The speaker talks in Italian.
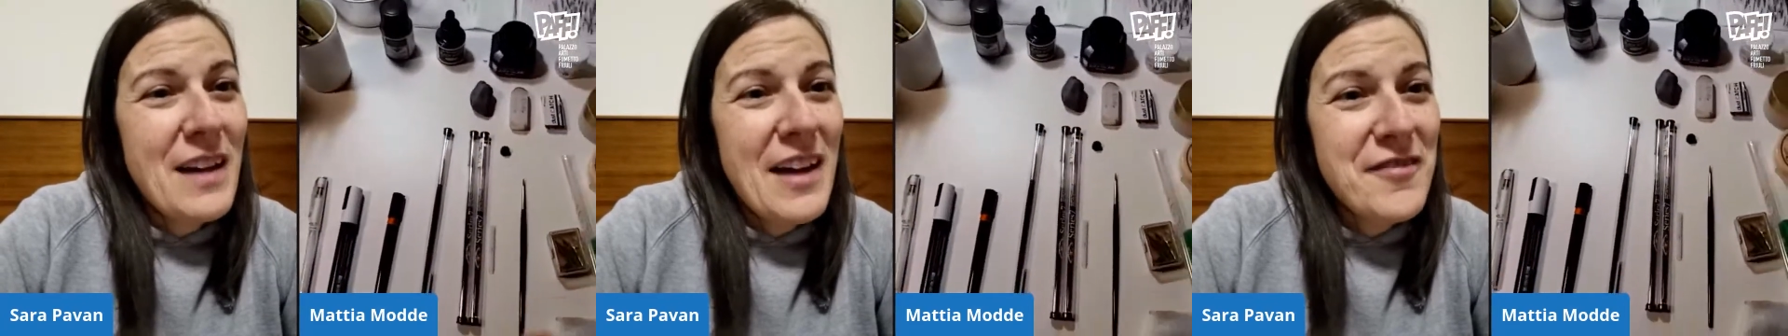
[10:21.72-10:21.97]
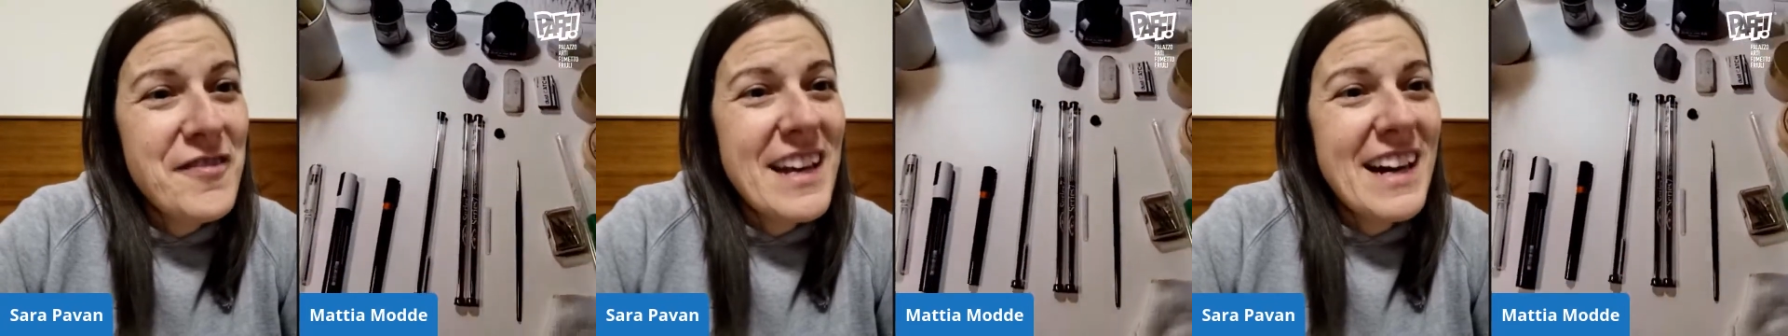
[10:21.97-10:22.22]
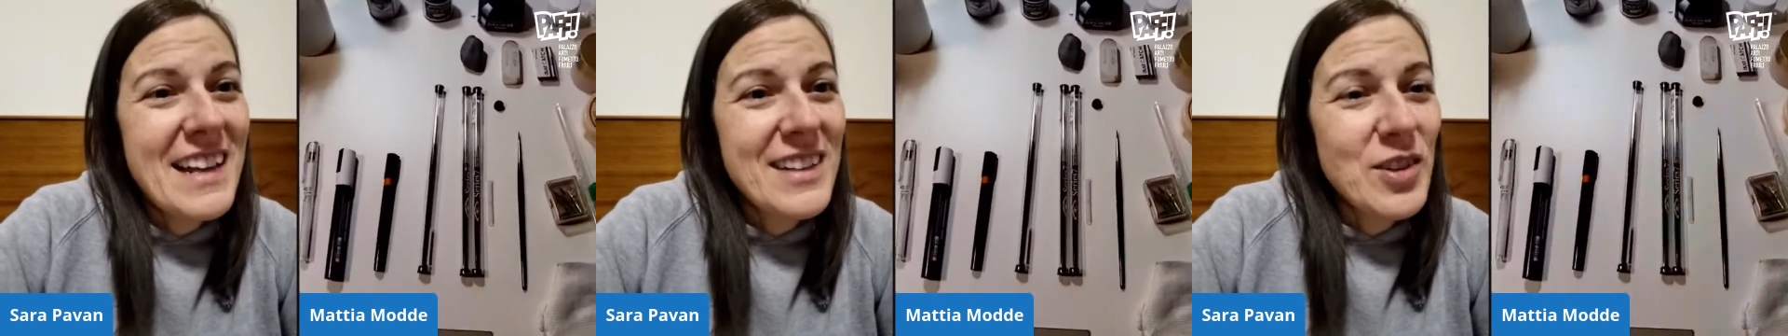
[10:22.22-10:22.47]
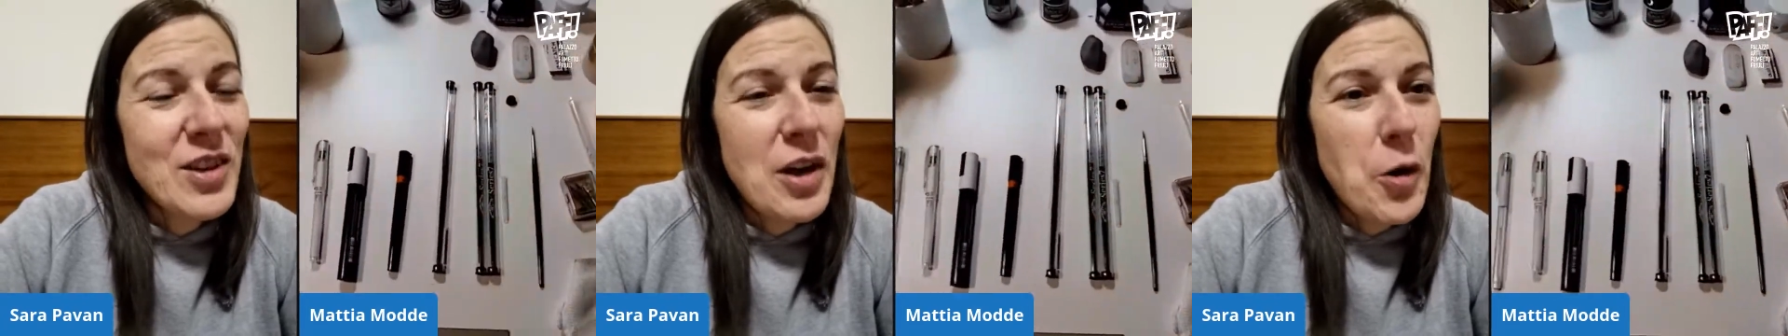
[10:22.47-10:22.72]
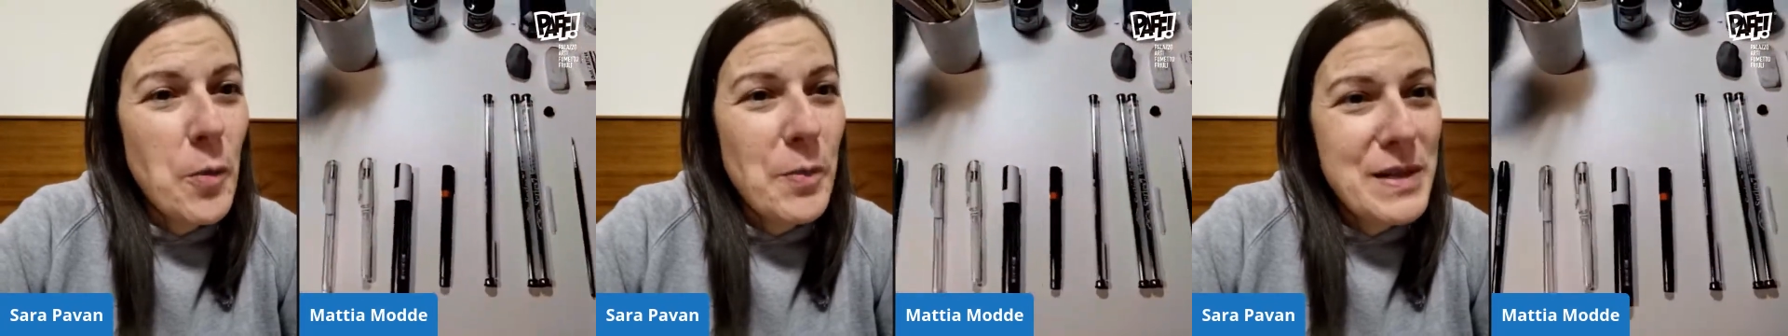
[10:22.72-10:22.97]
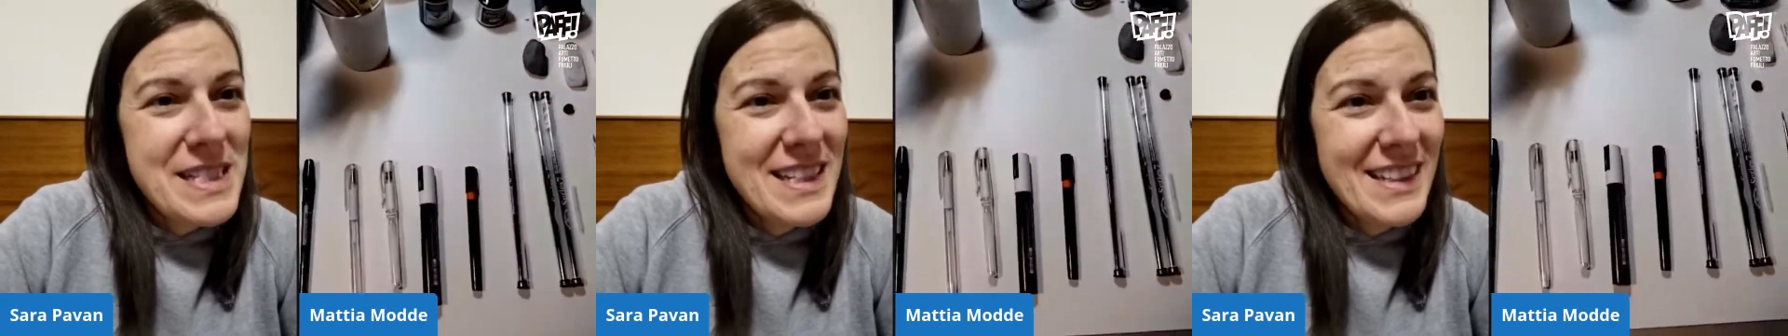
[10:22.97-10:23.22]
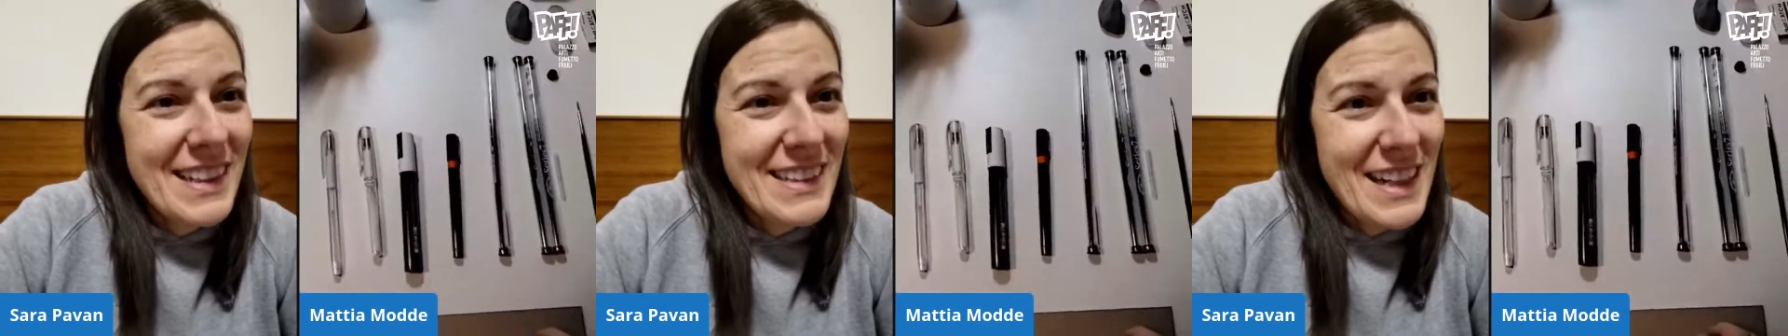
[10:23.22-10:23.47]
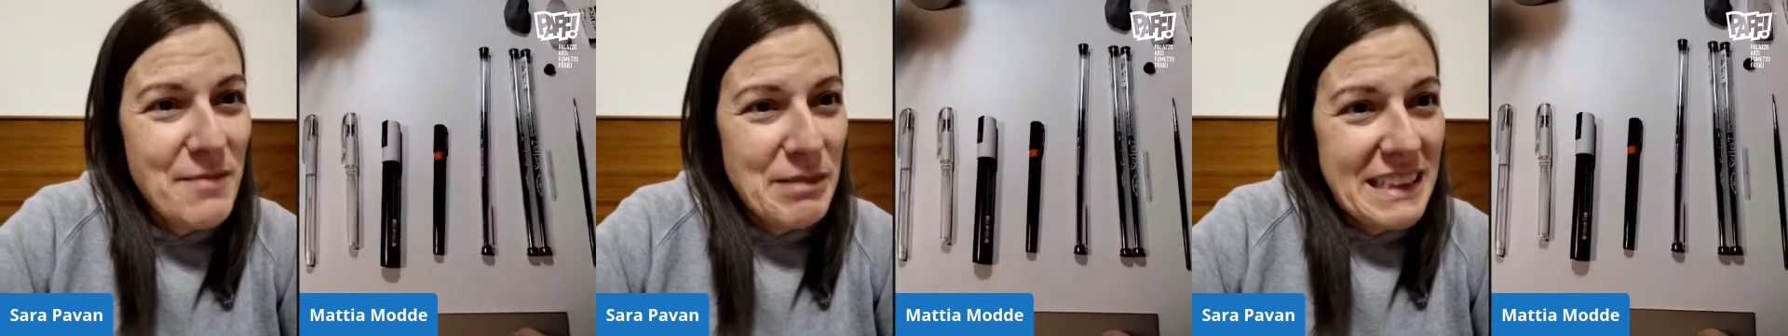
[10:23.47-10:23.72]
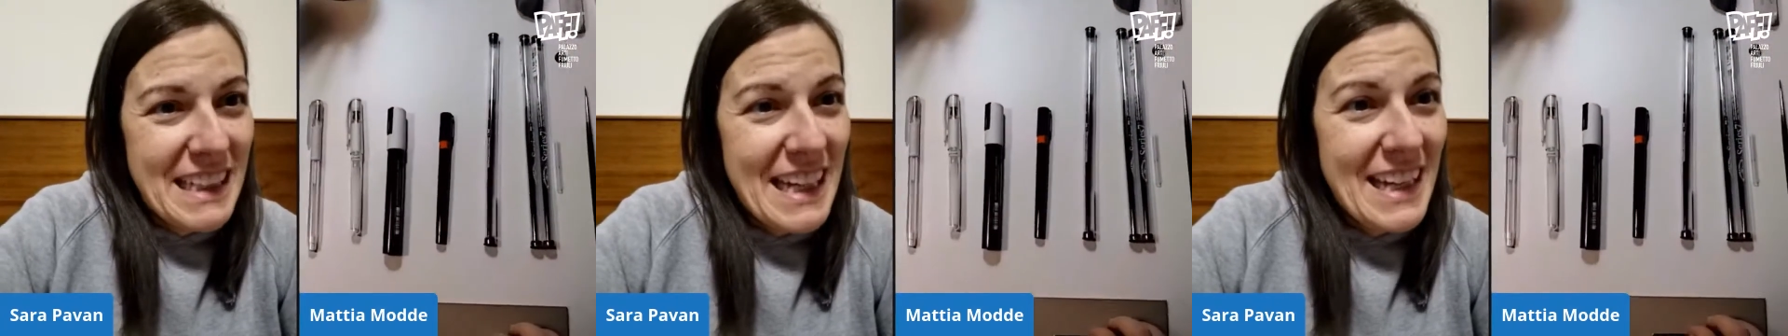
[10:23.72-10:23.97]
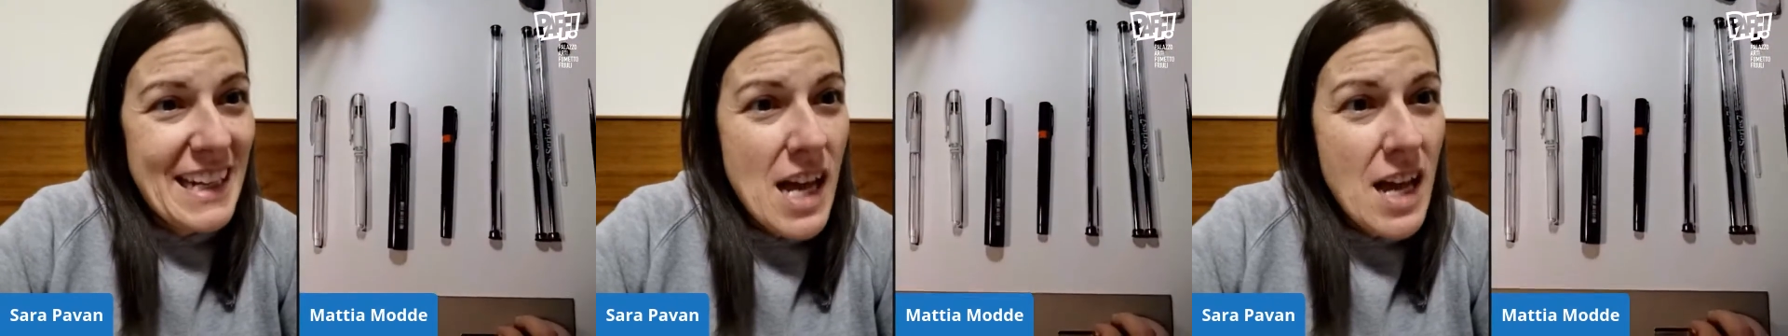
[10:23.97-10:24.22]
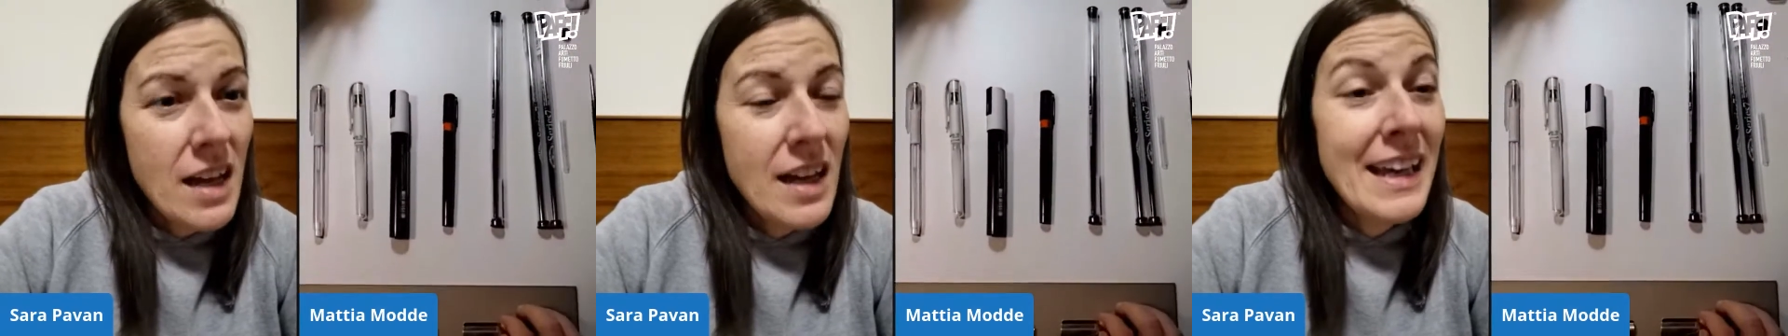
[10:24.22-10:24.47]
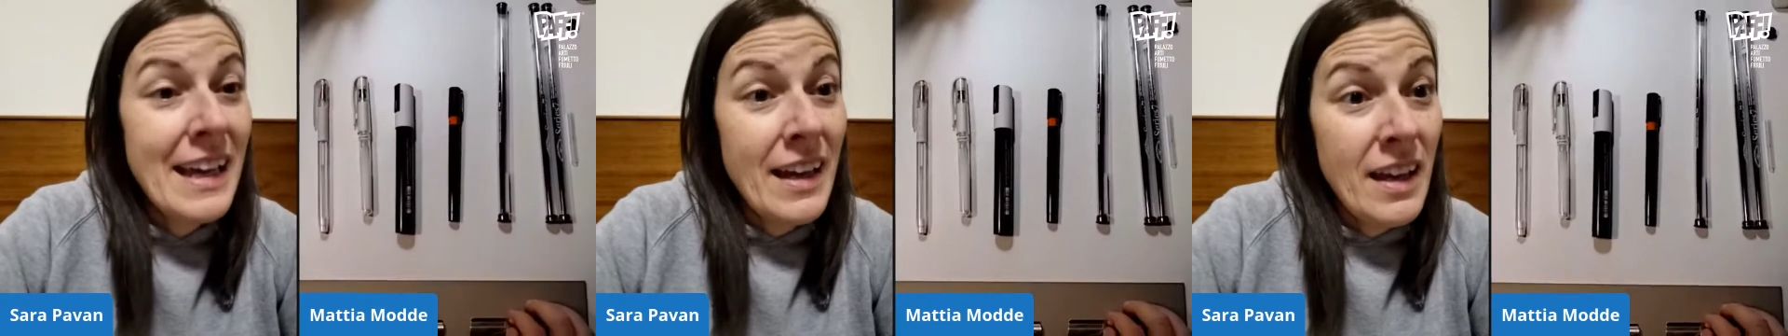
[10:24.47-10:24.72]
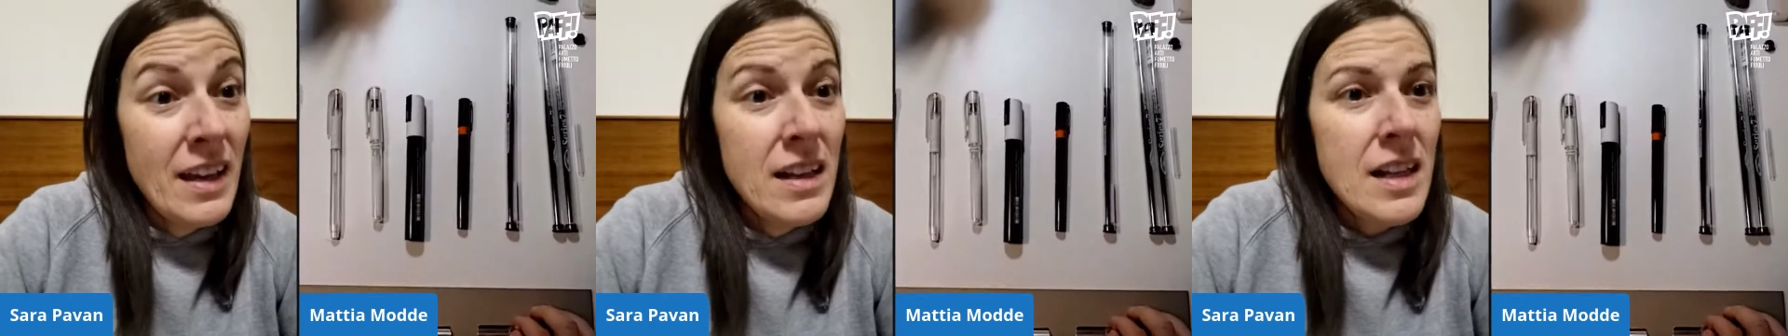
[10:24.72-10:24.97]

afferrando la complessità della materia e